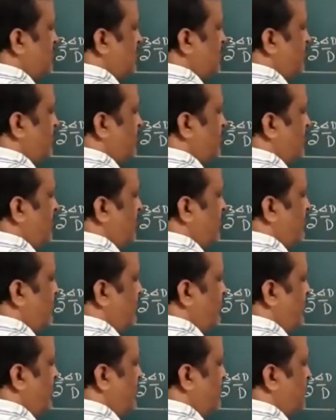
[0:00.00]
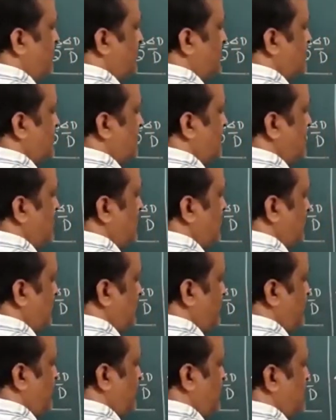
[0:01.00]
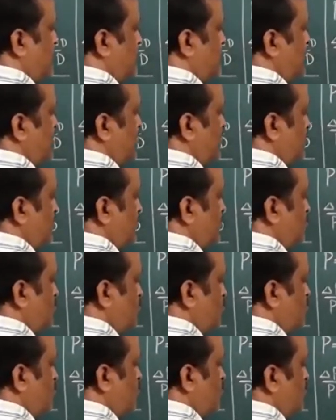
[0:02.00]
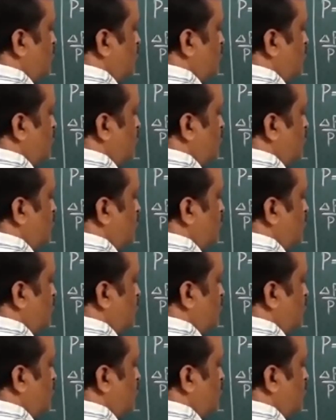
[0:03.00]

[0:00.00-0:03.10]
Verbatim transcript: ये हो गया वन परसेंट प्लस टू